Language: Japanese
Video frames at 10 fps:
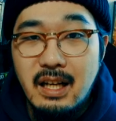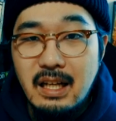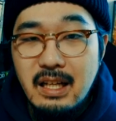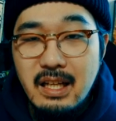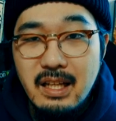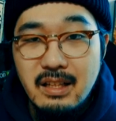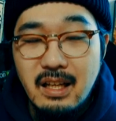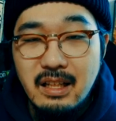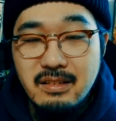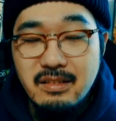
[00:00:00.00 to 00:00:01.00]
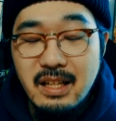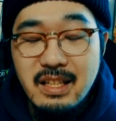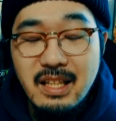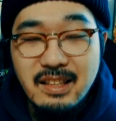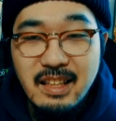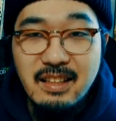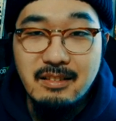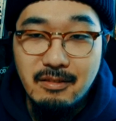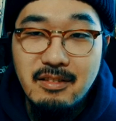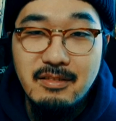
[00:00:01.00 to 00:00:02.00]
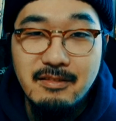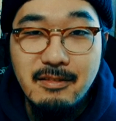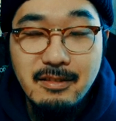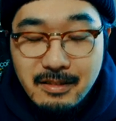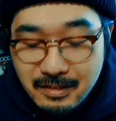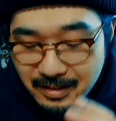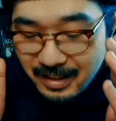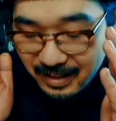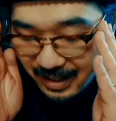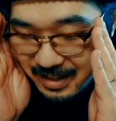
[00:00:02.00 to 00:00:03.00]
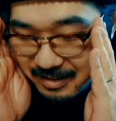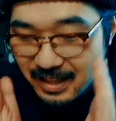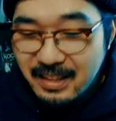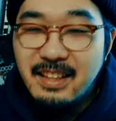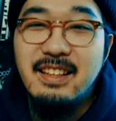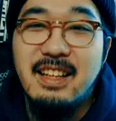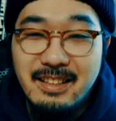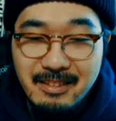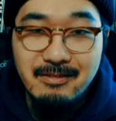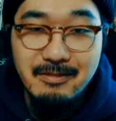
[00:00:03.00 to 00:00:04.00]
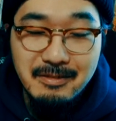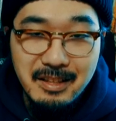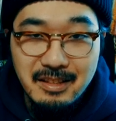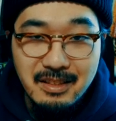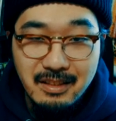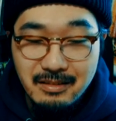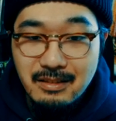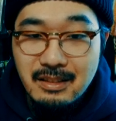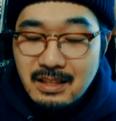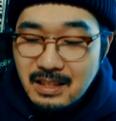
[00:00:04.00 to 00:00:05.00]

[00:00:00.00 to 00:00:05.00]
あれ、あいつ何やってんだと、ゴーグルつけて何をやってんだっていうことなんですけど、